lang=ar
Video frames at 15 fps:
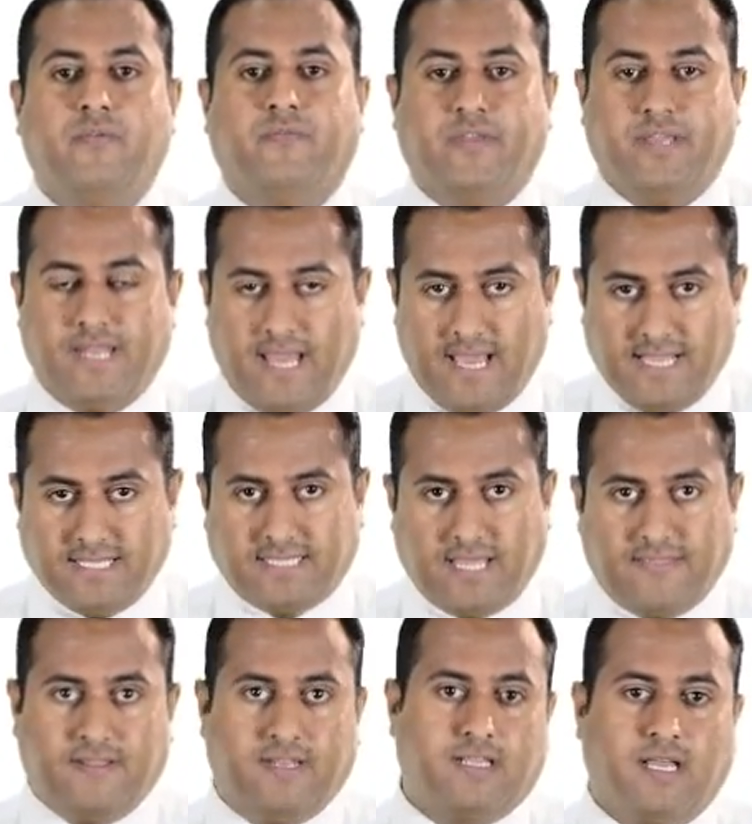في نهاية
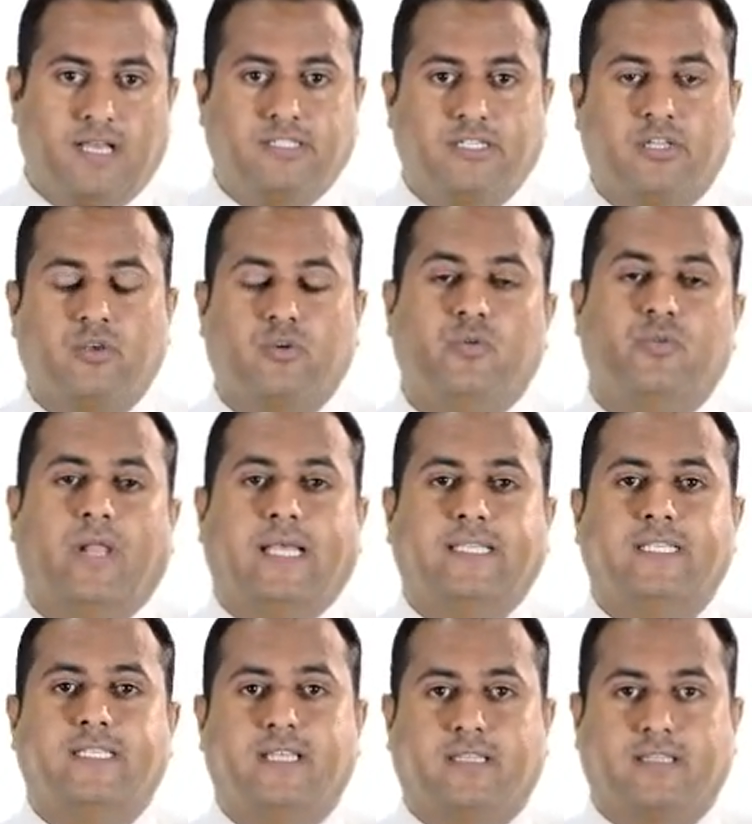هذا اللقاء ستكون
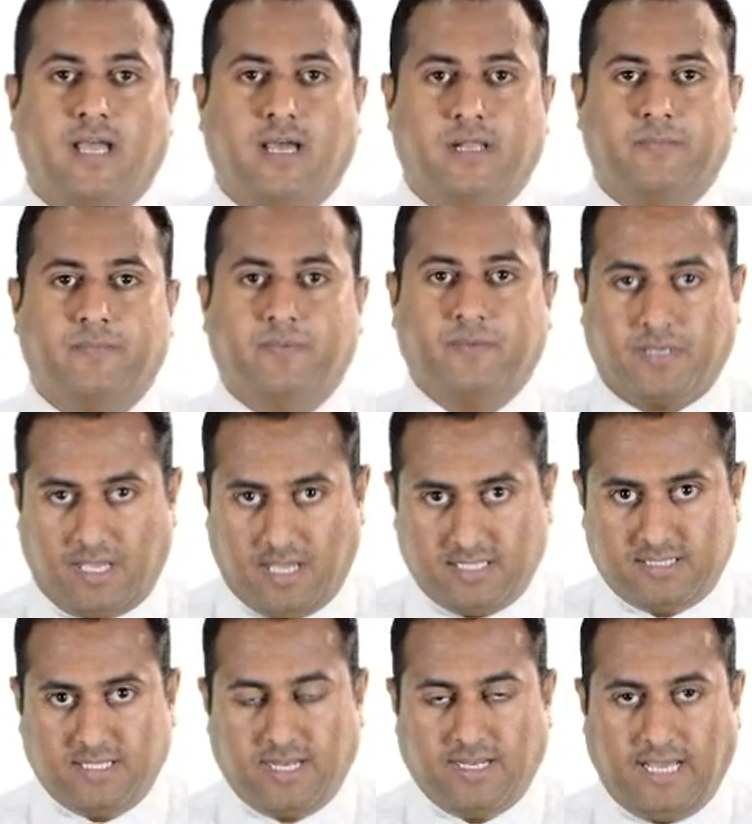عزيزي الطالب
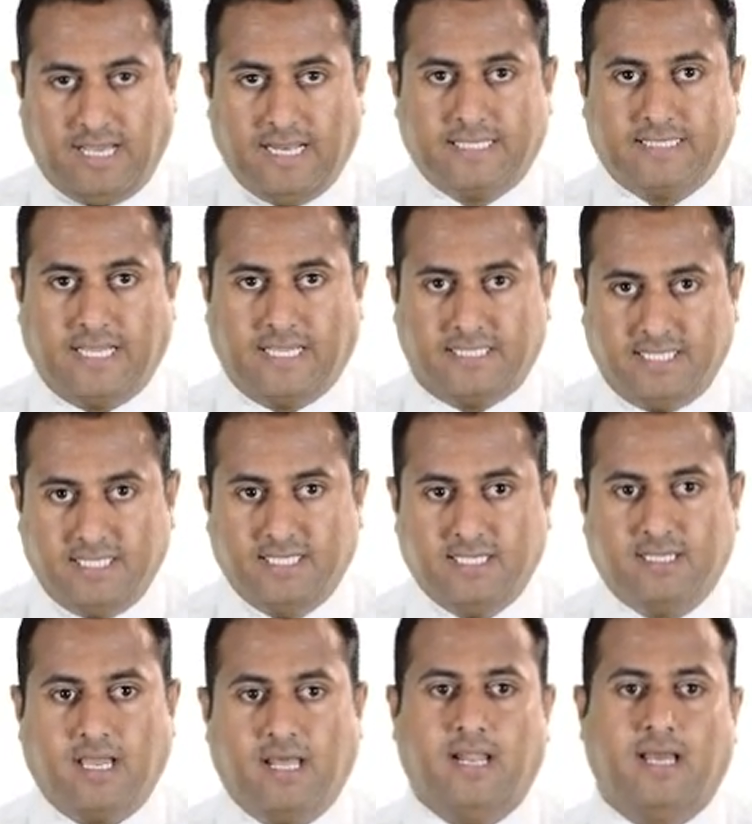قادرا على
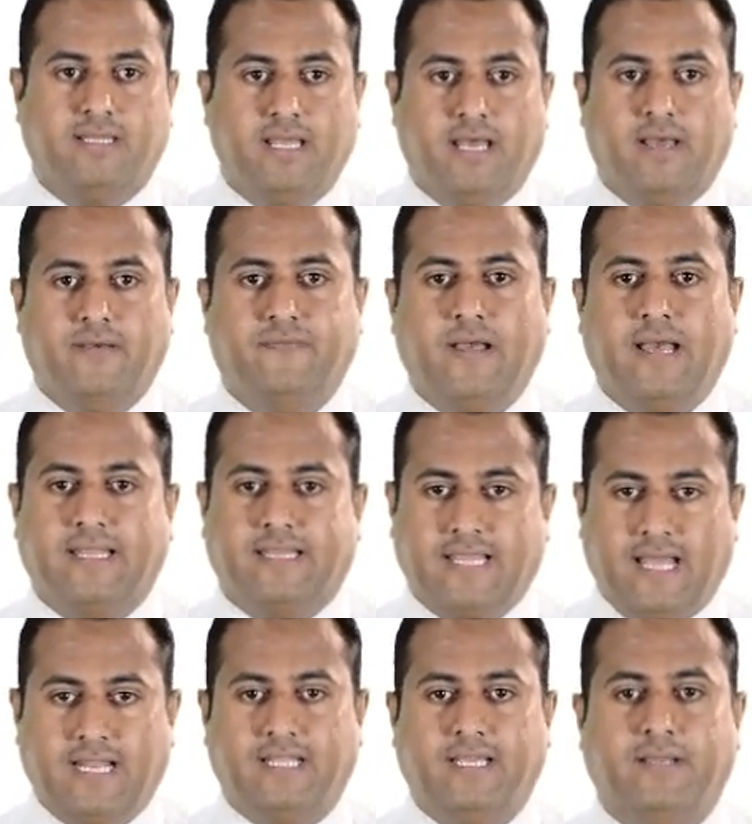تحقيق الأهداف
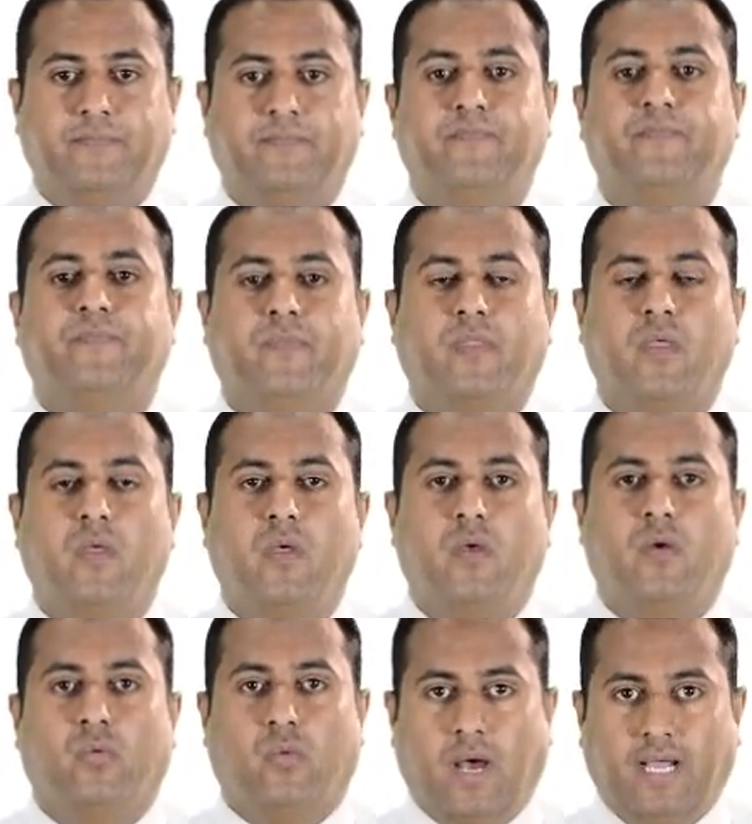التالية
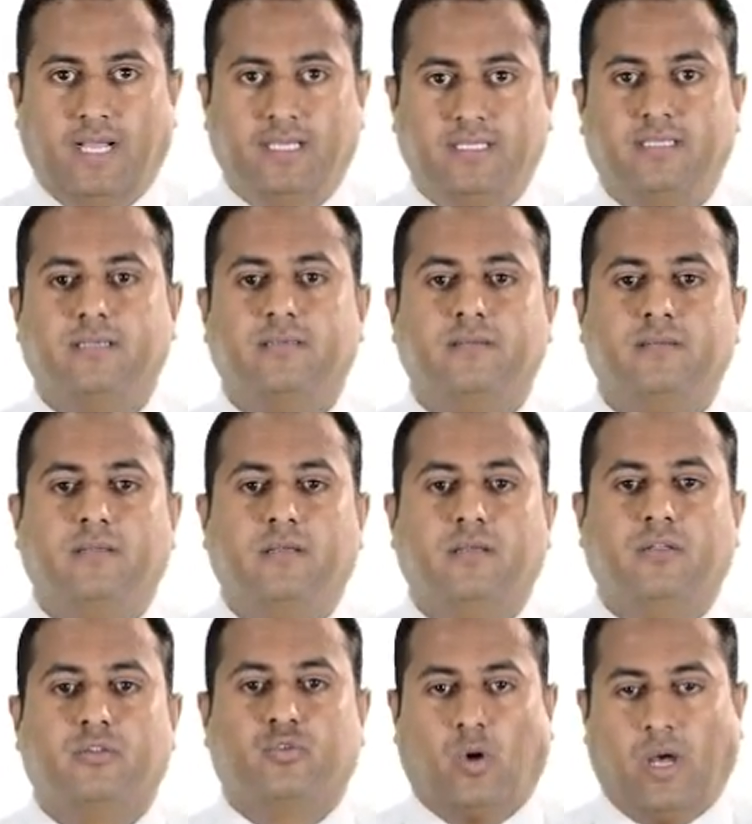واحد
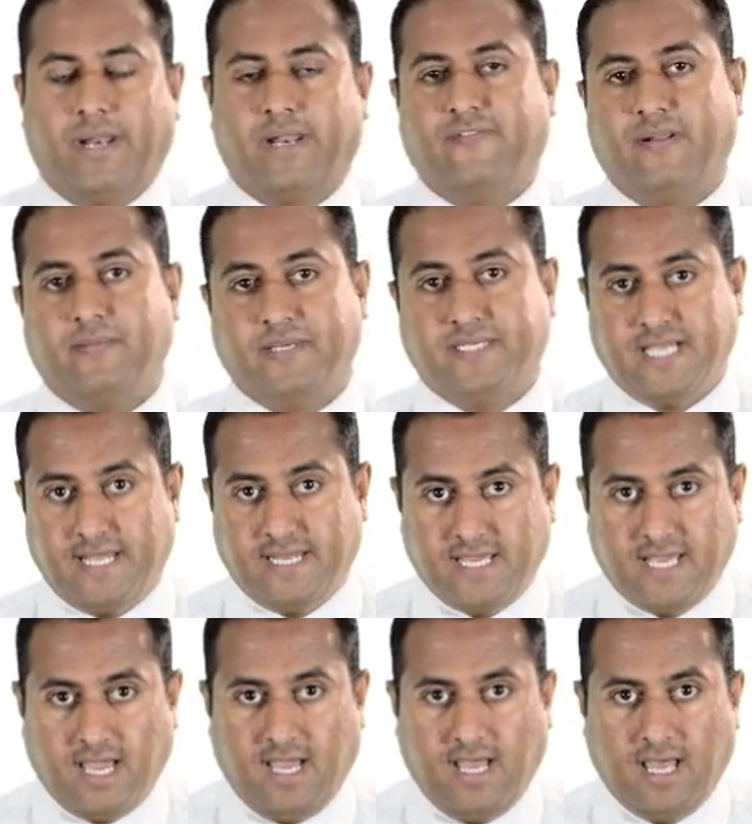تعرف
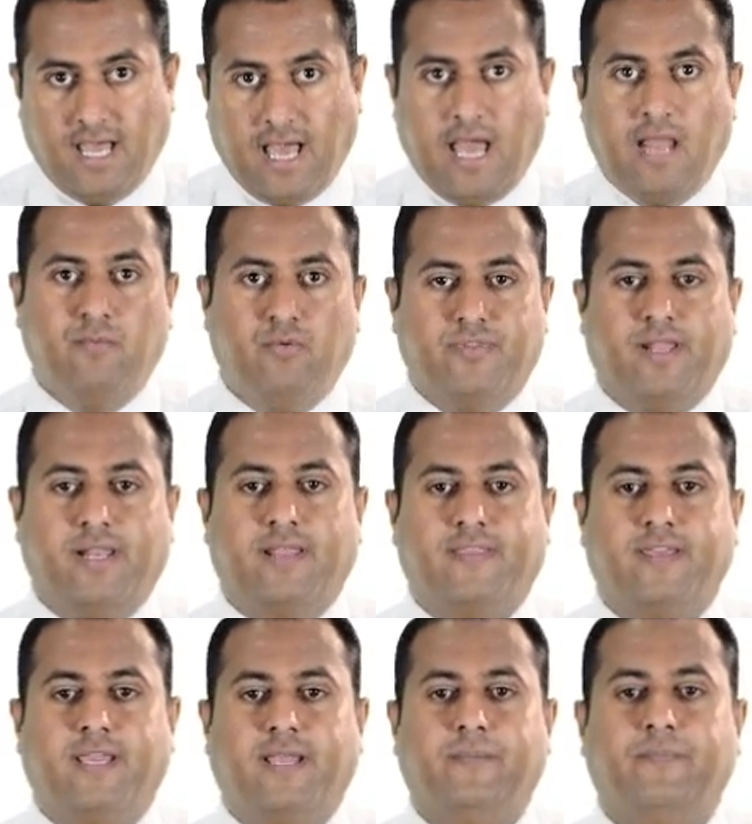الميزانية
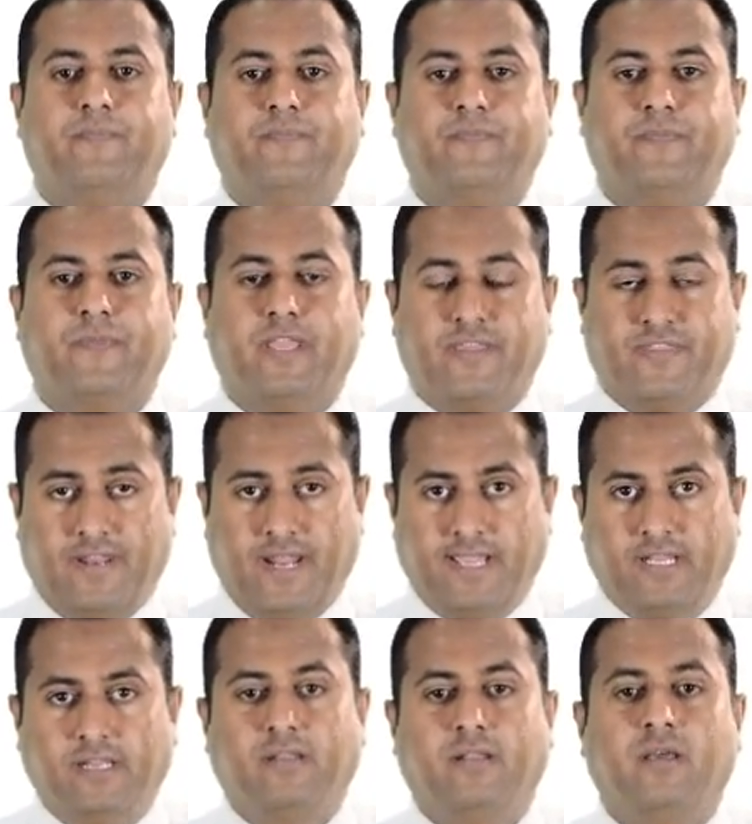المثلثية
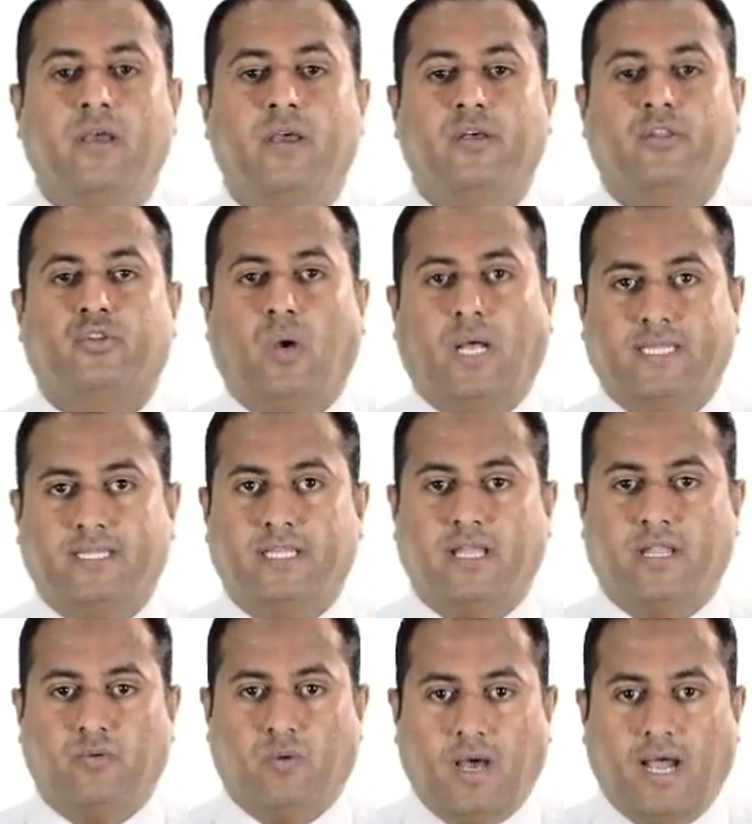اثنين
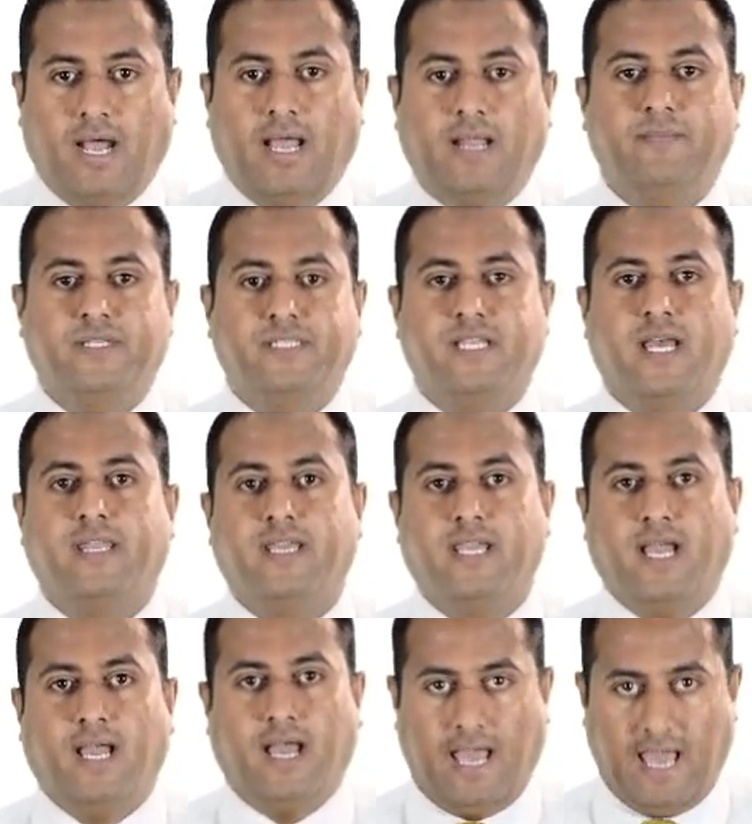تعدد أنواع
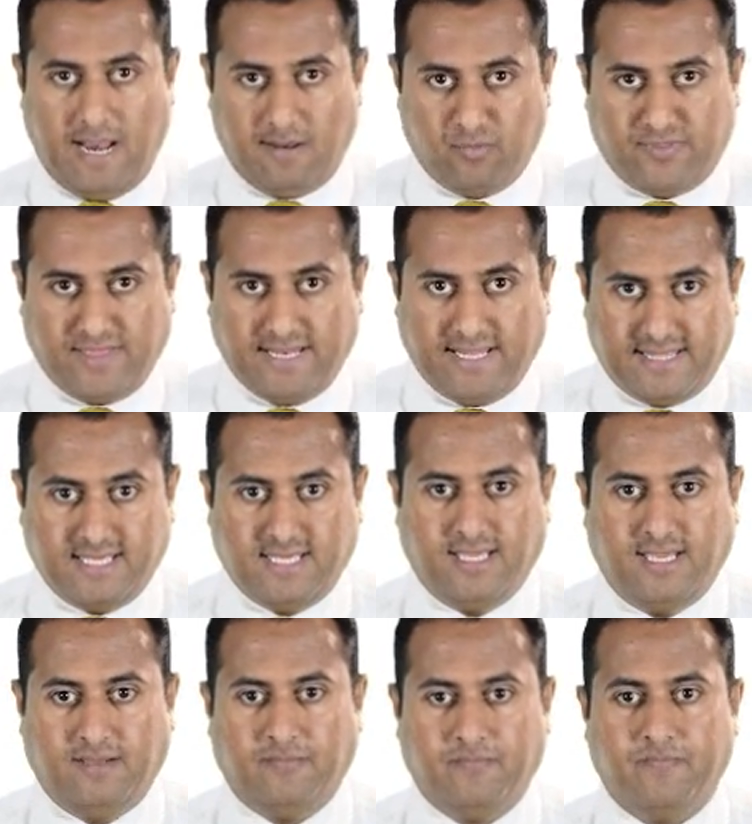الميزانية
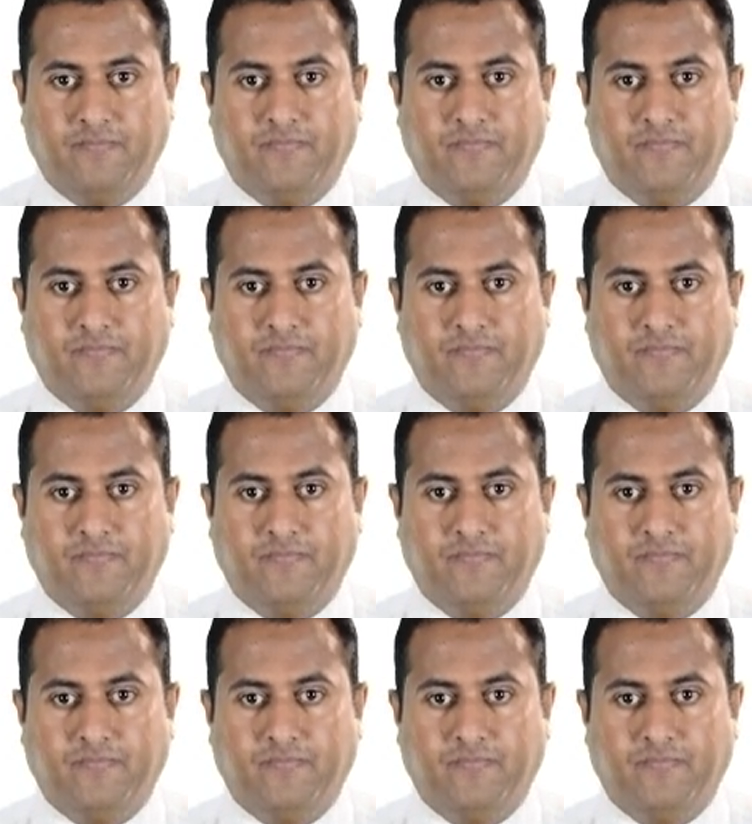المثلثية